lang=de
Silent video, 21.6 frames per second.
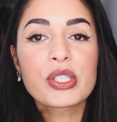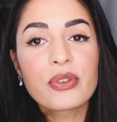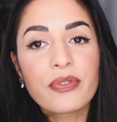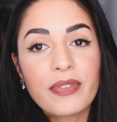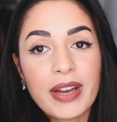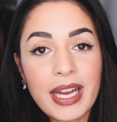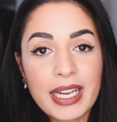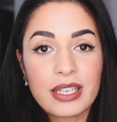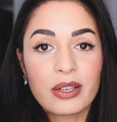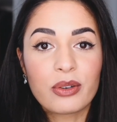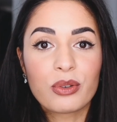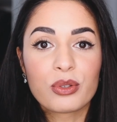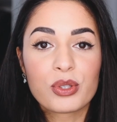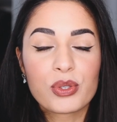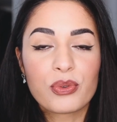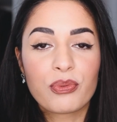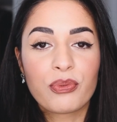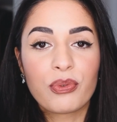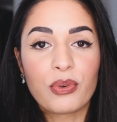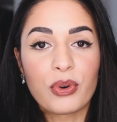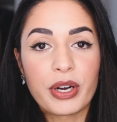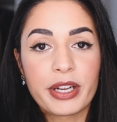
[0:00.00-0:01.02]
so weiter und so
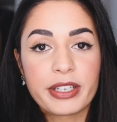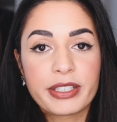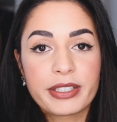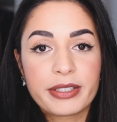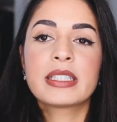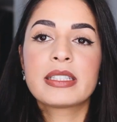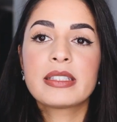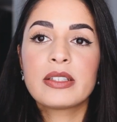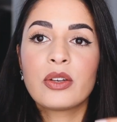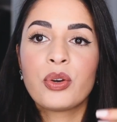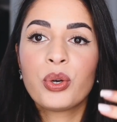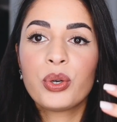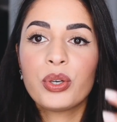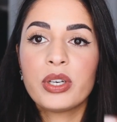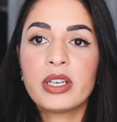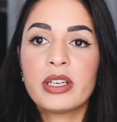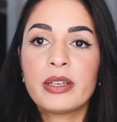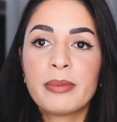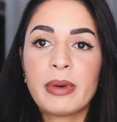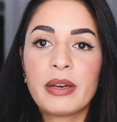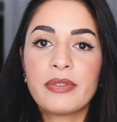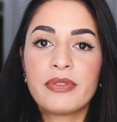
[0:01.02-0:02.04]
fort. Ich
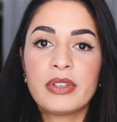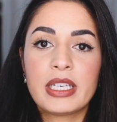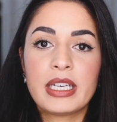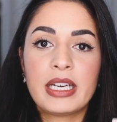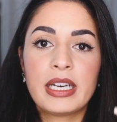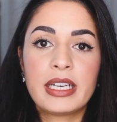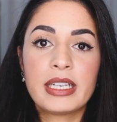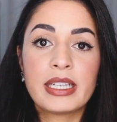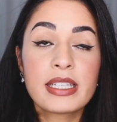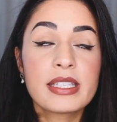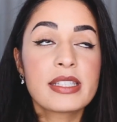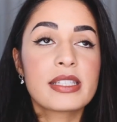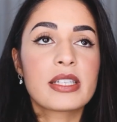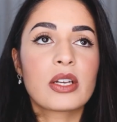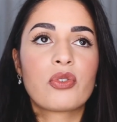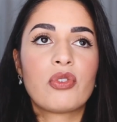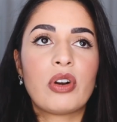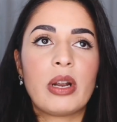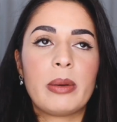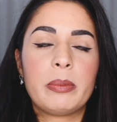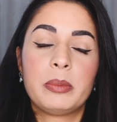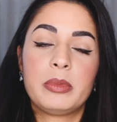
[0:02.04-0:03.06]
höre immer wieder,
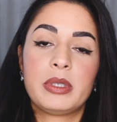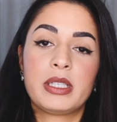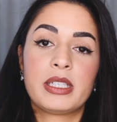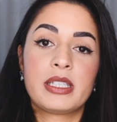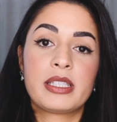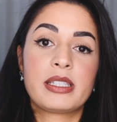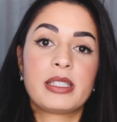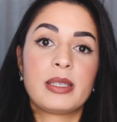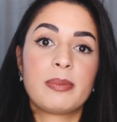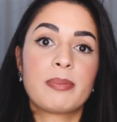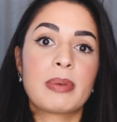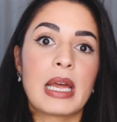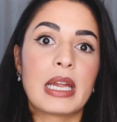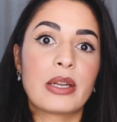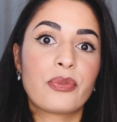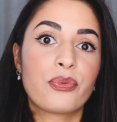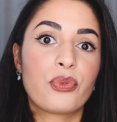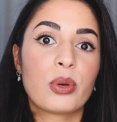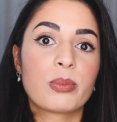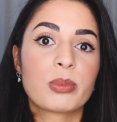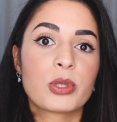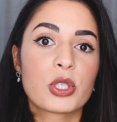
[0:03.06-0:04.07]
Instagram ist die
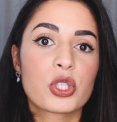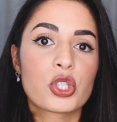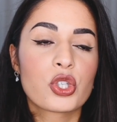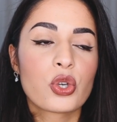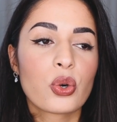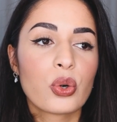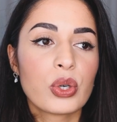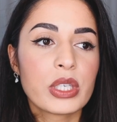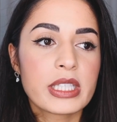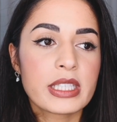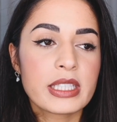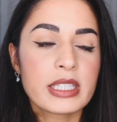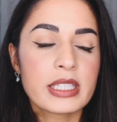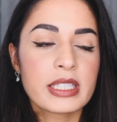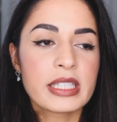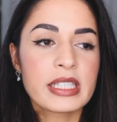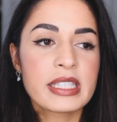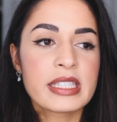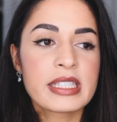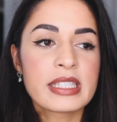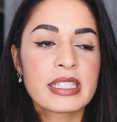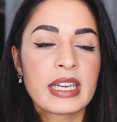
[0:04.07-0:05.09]
Plattform, die schuld
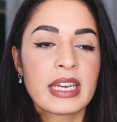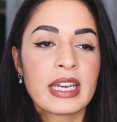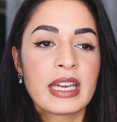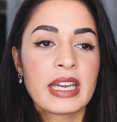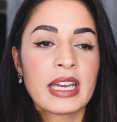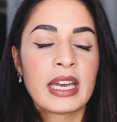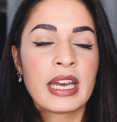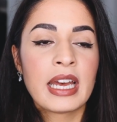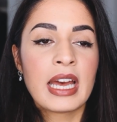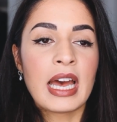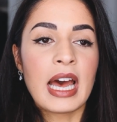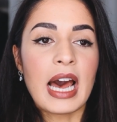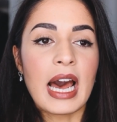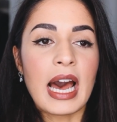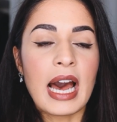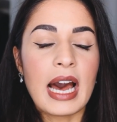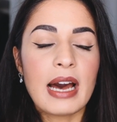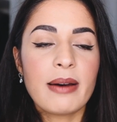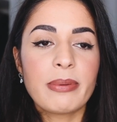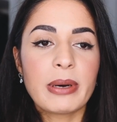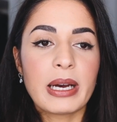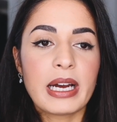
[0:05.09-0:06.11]
ist,
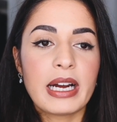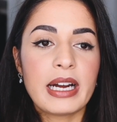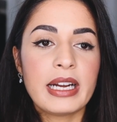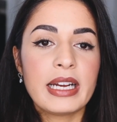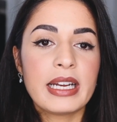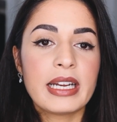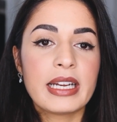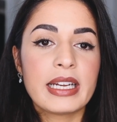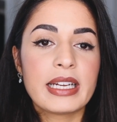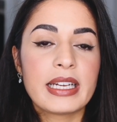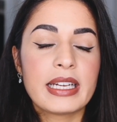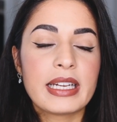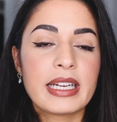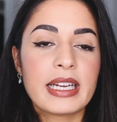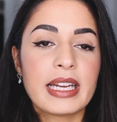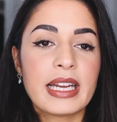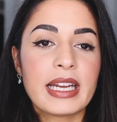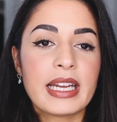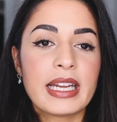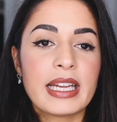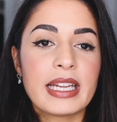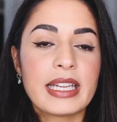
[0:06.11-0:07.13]
aber
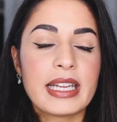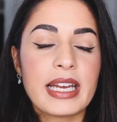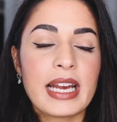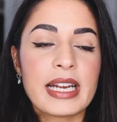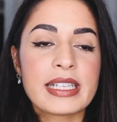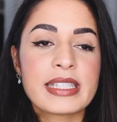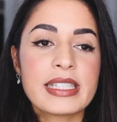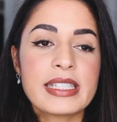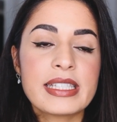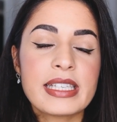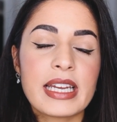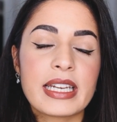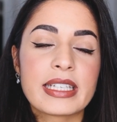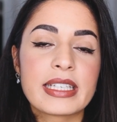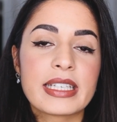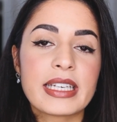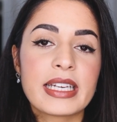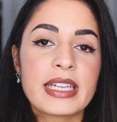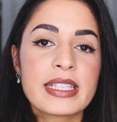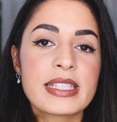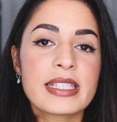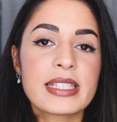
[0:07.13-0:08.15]
es ist ja
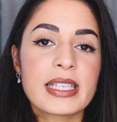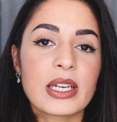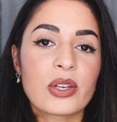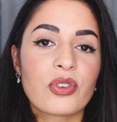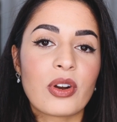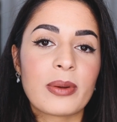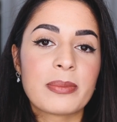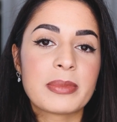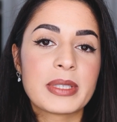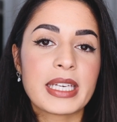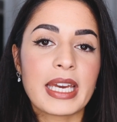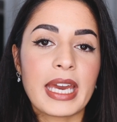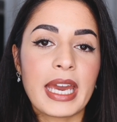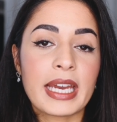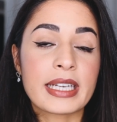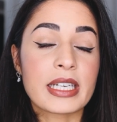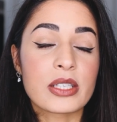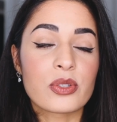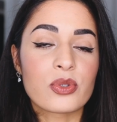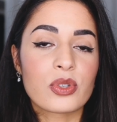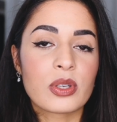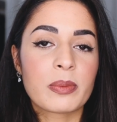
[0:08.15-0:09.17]
nicht Instagram
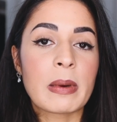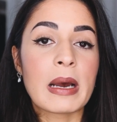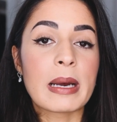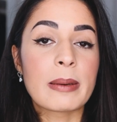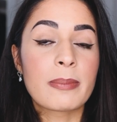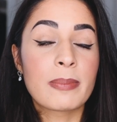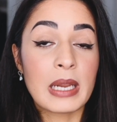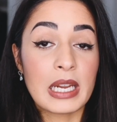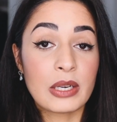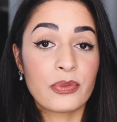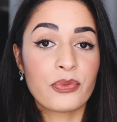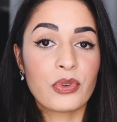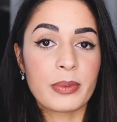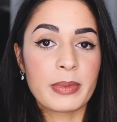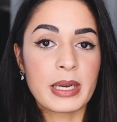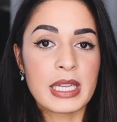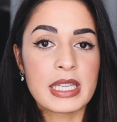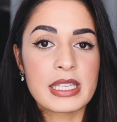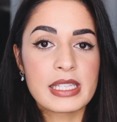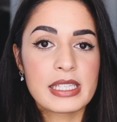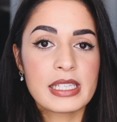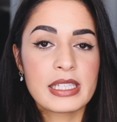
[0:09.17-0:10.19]
direkt, also die Plattform
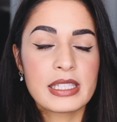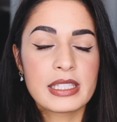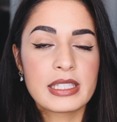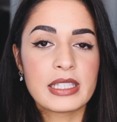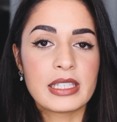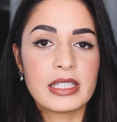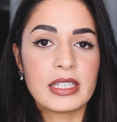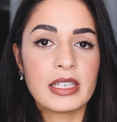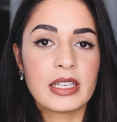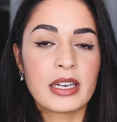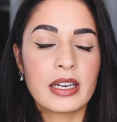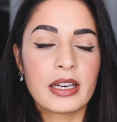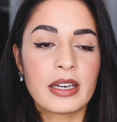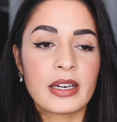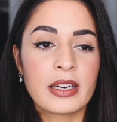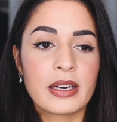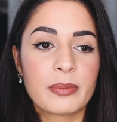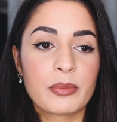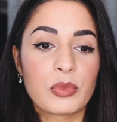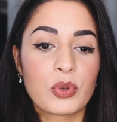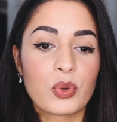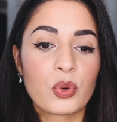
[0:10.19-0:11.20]
an sich, die
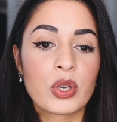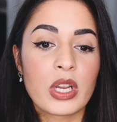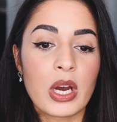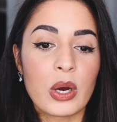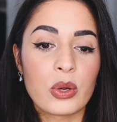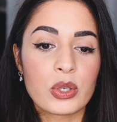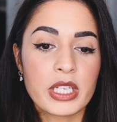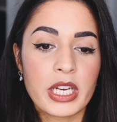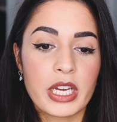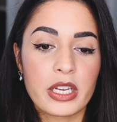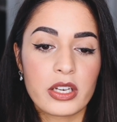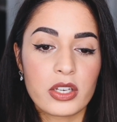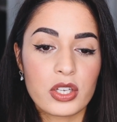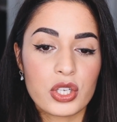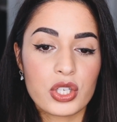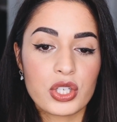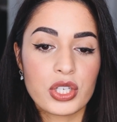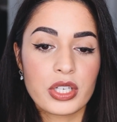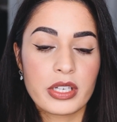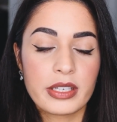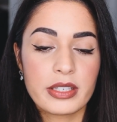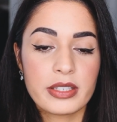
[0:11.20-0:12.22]
ähm,
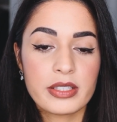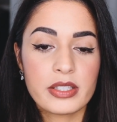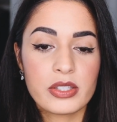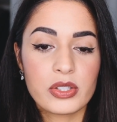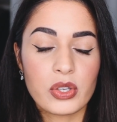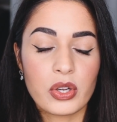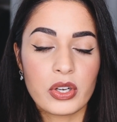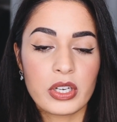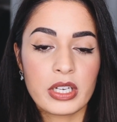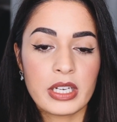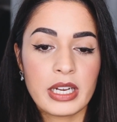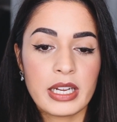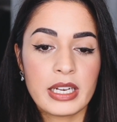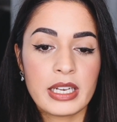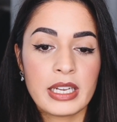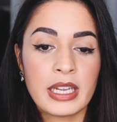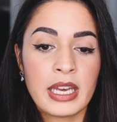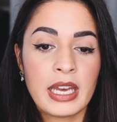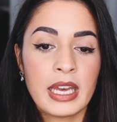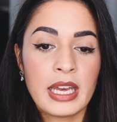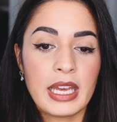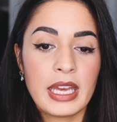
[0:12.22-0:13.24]
unauthentisch ist, sondern
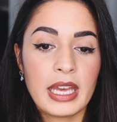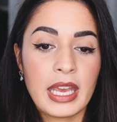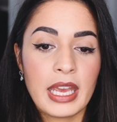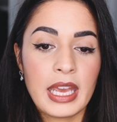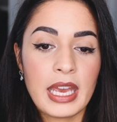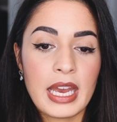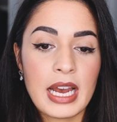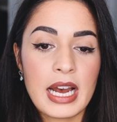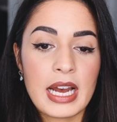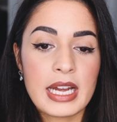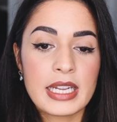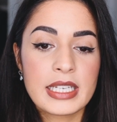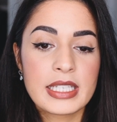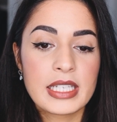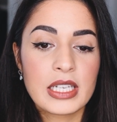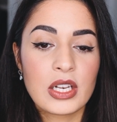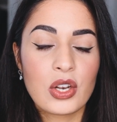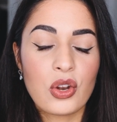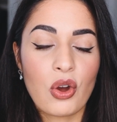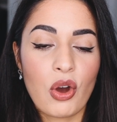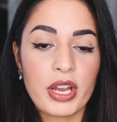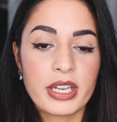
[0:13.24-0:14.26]
eher die
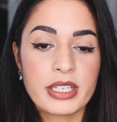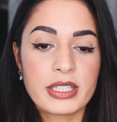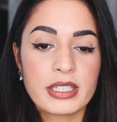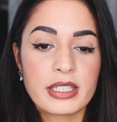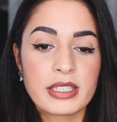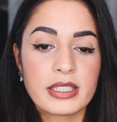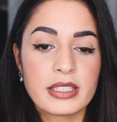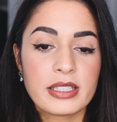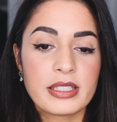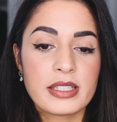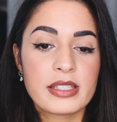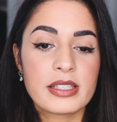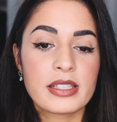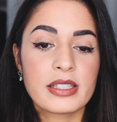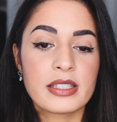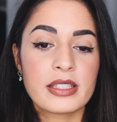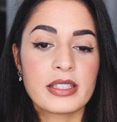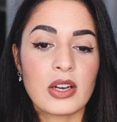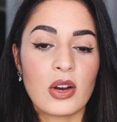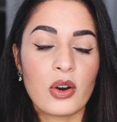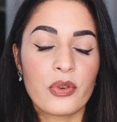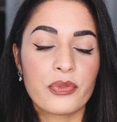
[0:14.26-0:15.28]
Leute, die
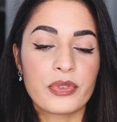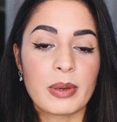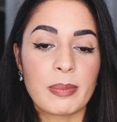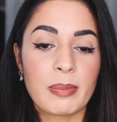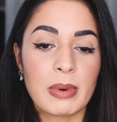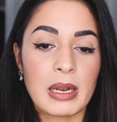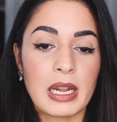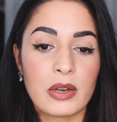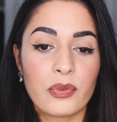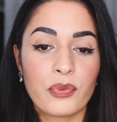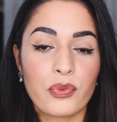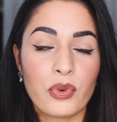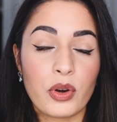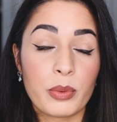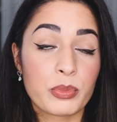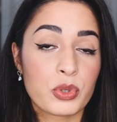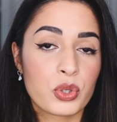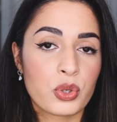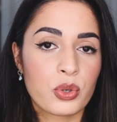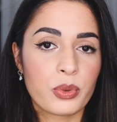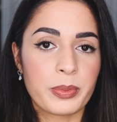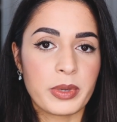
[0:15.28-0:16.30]
sich auf der
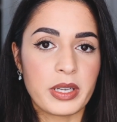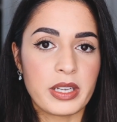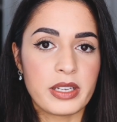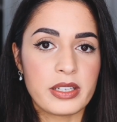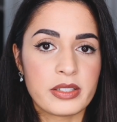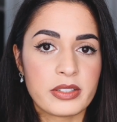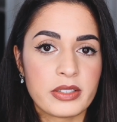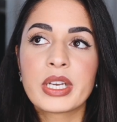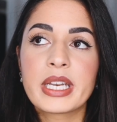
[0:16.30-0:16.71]
Plattform tummeln.